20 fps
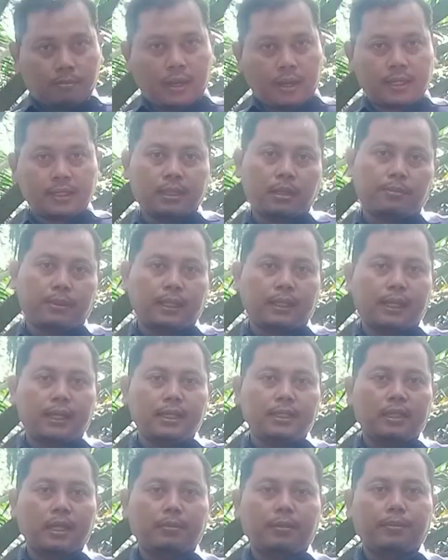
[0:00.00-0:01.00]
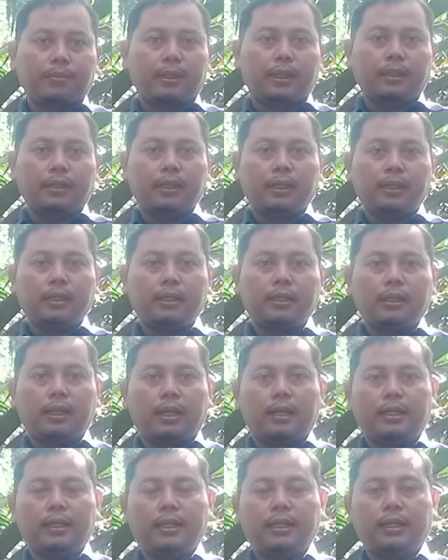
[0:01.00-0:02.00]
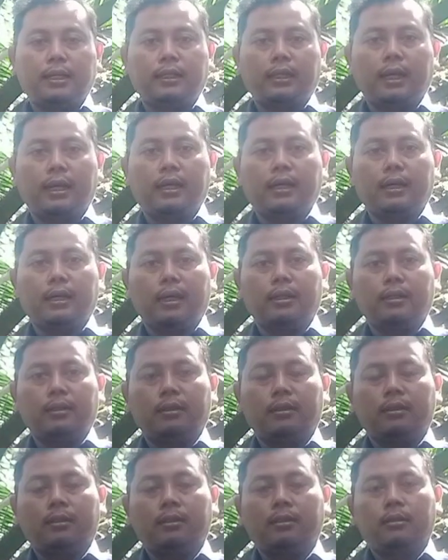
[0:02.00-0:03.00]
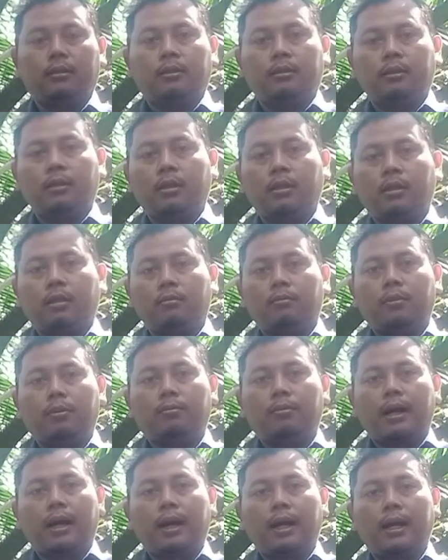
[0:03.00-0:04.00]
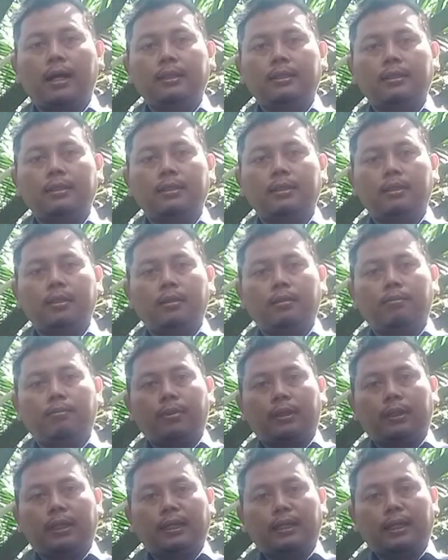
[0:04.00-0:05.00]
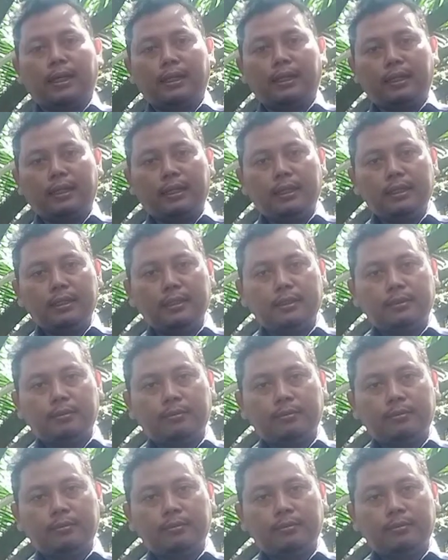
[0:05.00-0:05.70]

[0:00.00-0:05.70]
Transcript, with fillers: Baik sahabat tani, sahabat planter, kali ini kita akan membahas pertanyaan ini.